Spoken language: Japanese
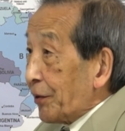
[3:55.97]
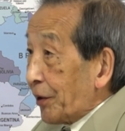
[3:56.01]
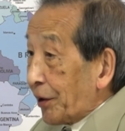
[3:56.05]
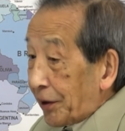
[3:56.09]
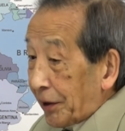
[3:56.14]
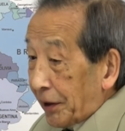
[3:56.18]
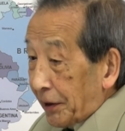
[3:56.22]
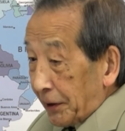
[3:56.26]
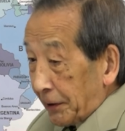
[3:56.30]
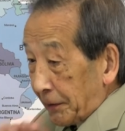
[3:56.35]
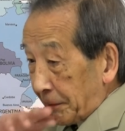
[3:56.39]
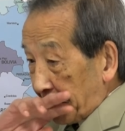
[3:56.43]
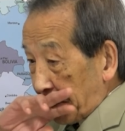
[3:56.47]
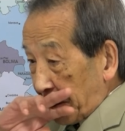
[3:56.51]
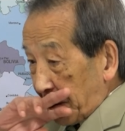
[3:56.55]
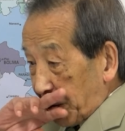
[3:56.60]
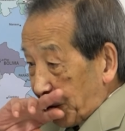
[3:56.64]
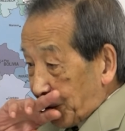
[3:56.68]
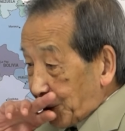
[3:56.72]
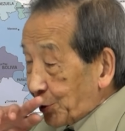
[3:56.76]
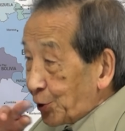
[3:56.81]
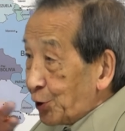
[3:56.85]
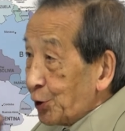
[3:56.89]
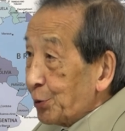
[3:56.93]
なんか
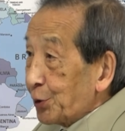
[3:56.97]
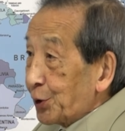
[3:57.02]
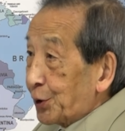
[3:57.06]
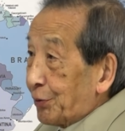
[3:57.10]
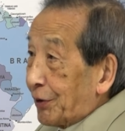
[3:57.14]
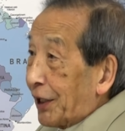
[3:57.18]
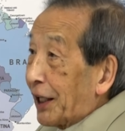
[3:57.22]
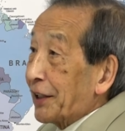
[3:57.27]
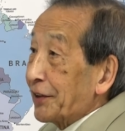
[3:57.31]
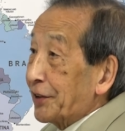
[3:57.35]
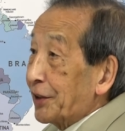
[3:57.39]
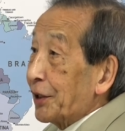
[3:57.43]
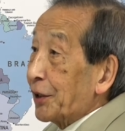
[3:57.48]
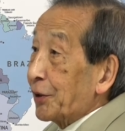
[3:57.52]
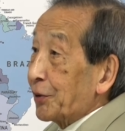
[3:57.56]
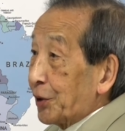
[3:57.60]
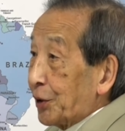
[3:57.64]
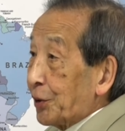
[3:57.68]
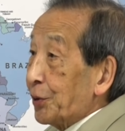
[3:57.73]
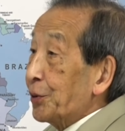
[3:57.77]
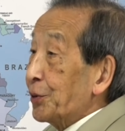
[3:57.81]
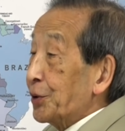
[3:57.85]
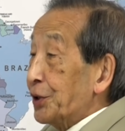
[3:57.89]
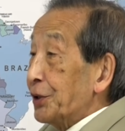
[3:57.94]
よく空母って分かってなく
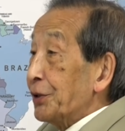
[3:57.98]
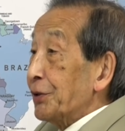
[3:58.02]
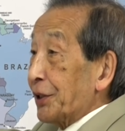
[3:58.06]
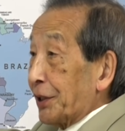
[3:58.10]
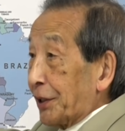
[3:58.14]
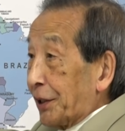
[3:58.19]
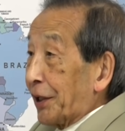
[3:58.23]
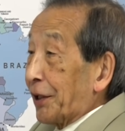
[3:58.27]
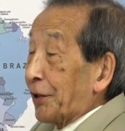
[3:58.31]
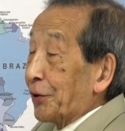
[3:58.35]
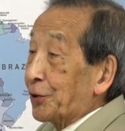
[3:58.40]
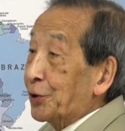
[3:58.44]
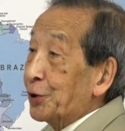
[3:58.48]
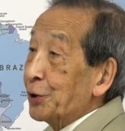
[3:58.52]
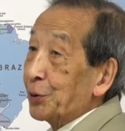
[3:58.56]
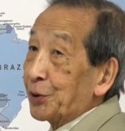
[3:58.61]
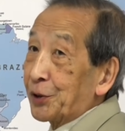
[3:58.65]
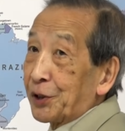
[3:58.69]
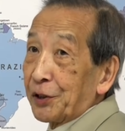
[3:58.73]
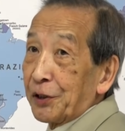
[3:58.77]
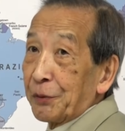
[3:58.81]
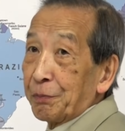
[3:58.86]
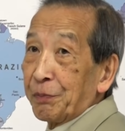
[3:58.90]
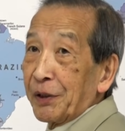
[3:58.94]
て日本人はねなんか空
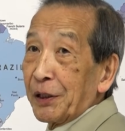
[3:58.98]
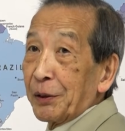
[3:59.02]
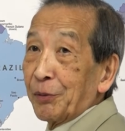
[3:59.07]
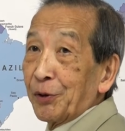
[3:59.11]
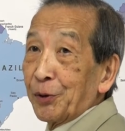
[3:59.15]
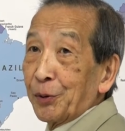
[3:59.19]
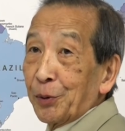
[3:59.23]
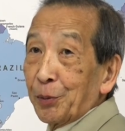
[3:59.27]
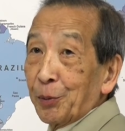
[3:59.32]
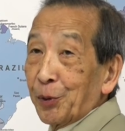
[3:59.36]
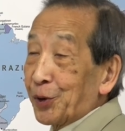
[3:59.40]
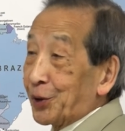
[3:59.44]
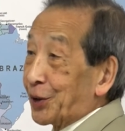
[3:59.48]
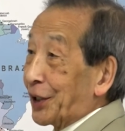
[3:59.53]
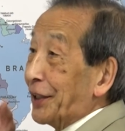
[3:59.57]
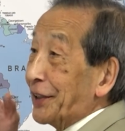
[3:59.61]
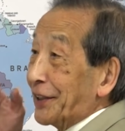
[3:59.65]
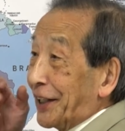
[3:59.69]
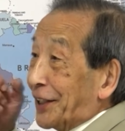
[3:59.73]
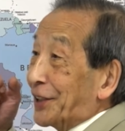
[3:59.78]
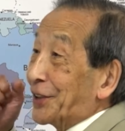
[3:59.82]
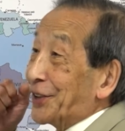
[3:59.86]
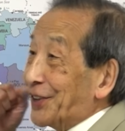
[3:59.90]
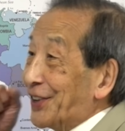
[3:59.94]
母って立派なものを持ったん
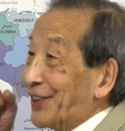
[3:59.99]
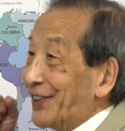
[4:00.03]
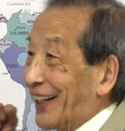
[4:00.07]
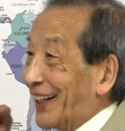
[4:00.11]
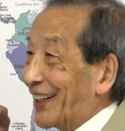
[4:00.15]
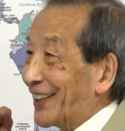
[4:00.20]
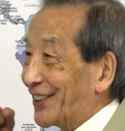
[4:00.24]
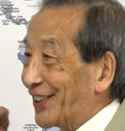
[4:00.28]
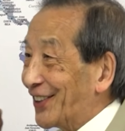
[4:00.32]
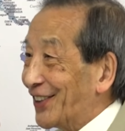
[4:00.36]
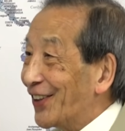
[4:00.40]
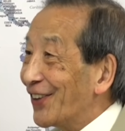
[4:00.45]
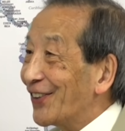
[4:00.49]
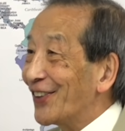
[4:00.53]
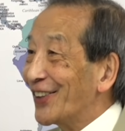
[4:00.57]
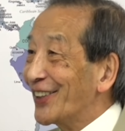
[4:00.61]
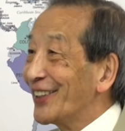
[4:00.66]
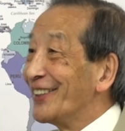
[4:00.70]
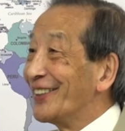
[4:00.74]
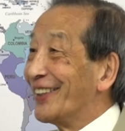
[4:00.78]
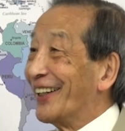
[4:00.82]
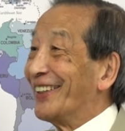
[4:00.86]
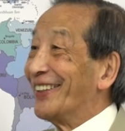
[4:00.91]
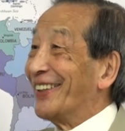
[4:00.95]
だっていうなんかそれ誇
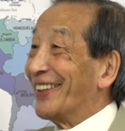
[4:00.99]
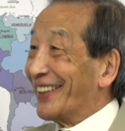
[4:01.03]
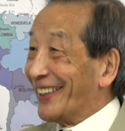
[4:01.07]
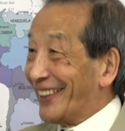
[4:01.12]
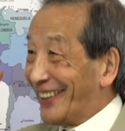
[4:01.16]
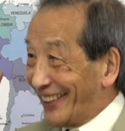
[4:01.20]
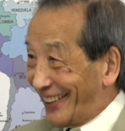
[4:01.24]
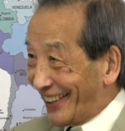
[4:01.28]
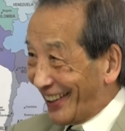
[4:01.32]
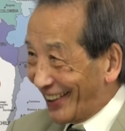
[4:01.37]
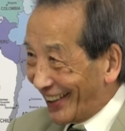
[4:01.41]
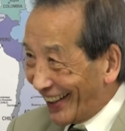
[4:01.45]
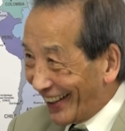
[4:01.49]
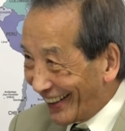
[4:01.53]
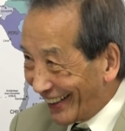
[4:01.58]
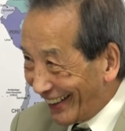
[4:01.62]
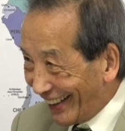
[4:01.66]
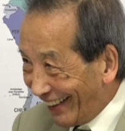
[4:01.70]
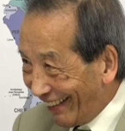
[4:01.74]
りになるわけですよ、ね、